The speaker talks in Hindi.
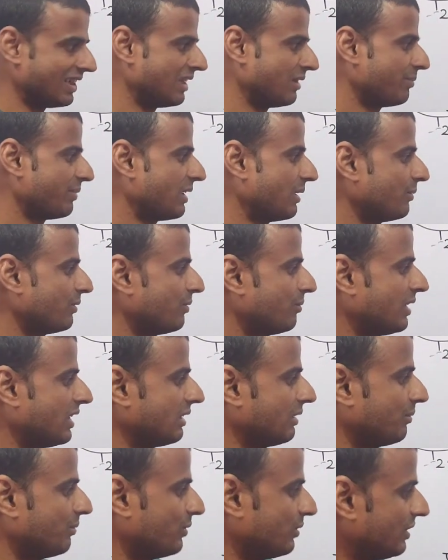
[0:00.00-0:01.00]
ज्ञान प्राप्त हो
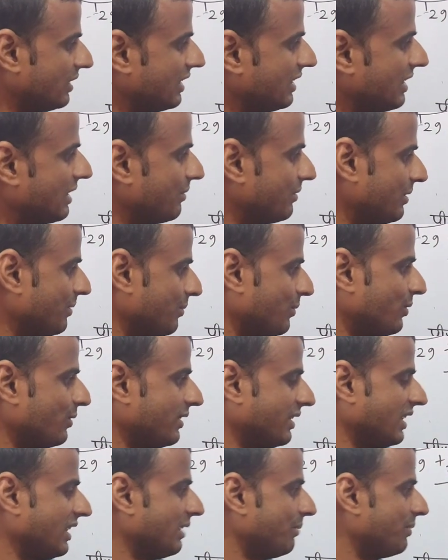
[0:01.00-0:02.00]
महात्मा बुद्ध के नाम से बौद्ध
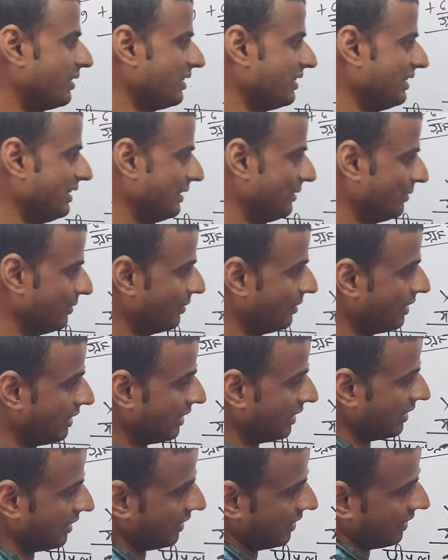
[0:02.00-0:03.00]
गया पड़ गया वो
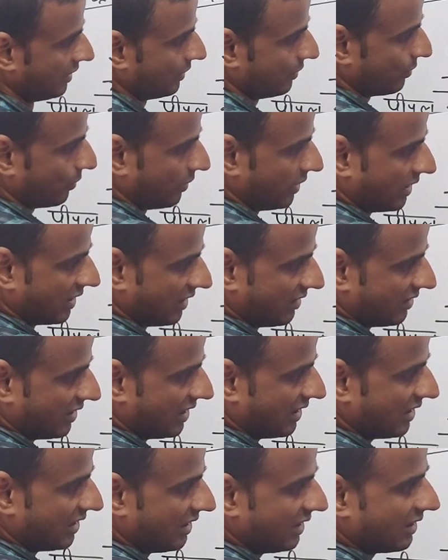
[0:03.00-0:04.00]
तो निरंजना
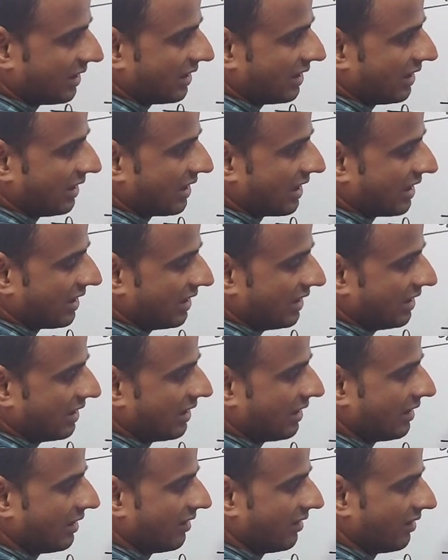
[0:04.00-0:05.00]
नदी के किनारे
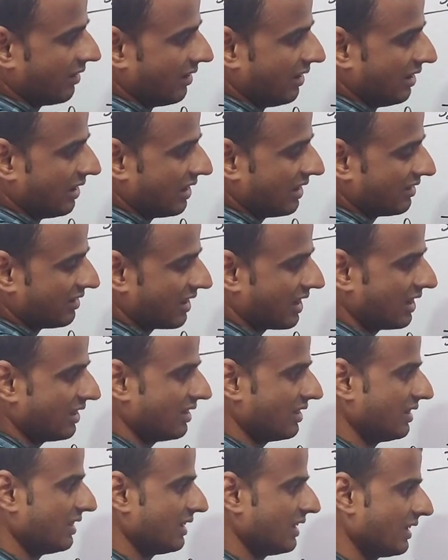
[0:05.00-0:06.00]
लीलाजान
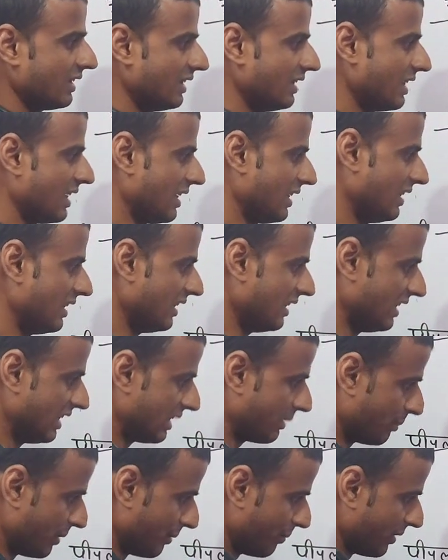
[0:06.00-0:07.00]
नदी के किनारे एक
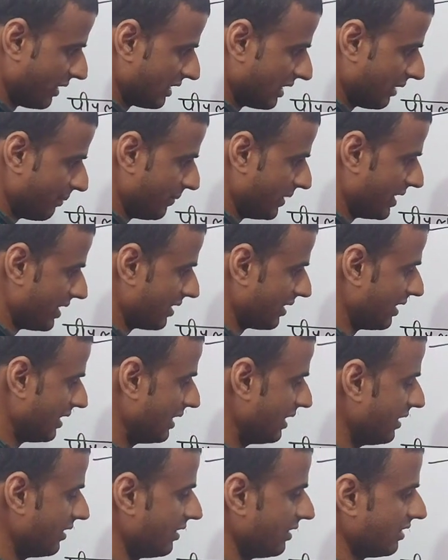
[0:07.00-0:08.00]
पीपल का पेड़ था
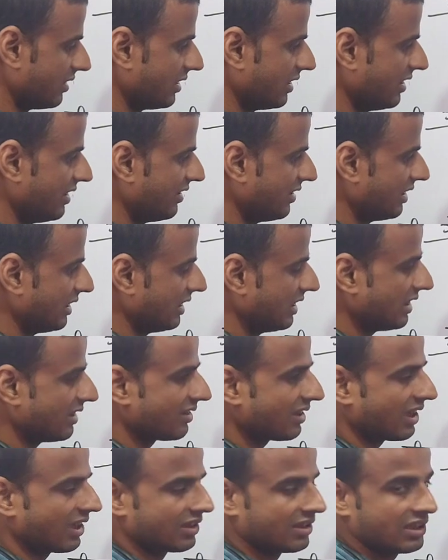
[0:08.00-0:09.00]
जिसके नीचे ये
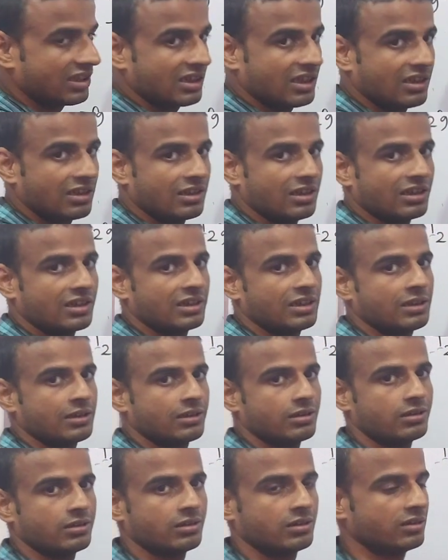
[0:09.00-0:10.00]
साधना करने लगे
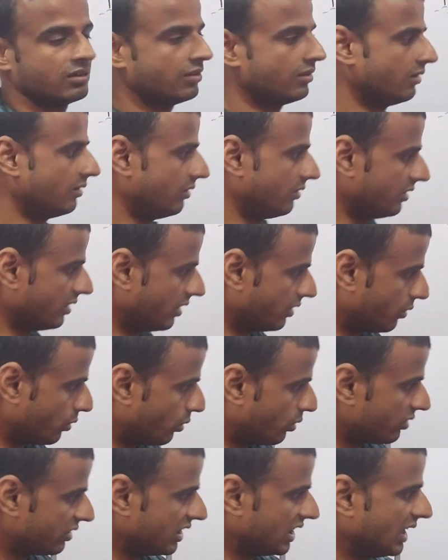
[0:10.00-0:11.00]

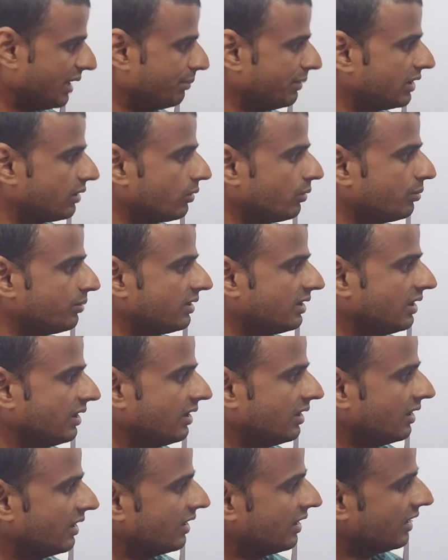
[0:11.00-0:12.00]
कठोर संयमित रूप से
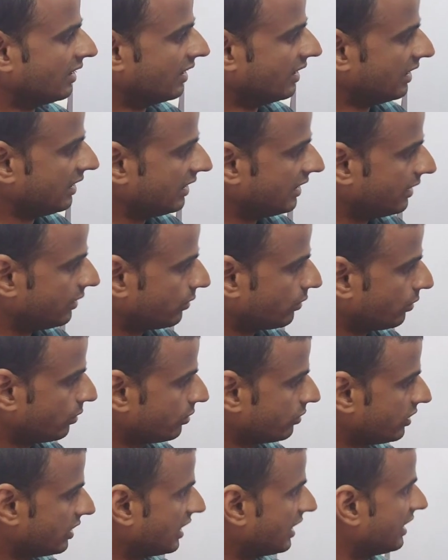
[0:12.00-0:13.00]
इनको
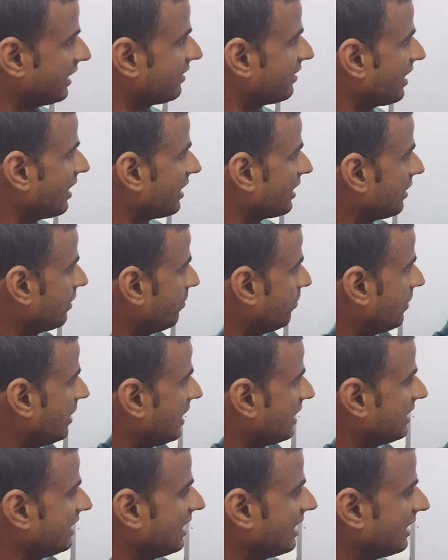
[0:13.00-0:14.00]
छह साल के
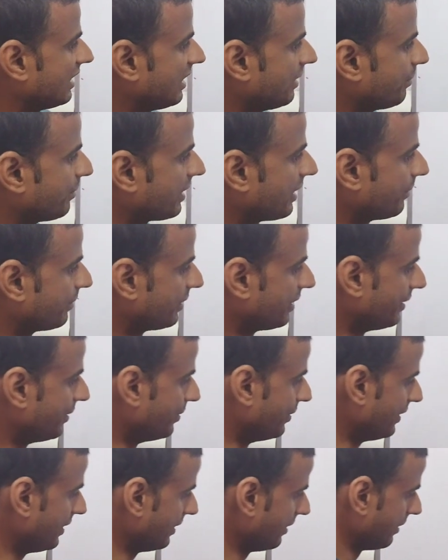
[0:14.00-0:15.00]
बाद ज्ञान की प्राप्ति
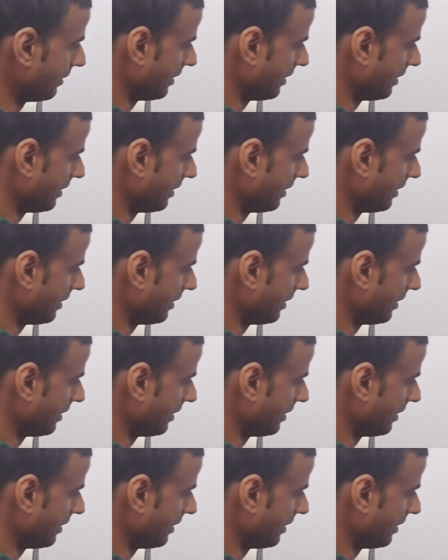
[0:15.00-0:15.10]
हुई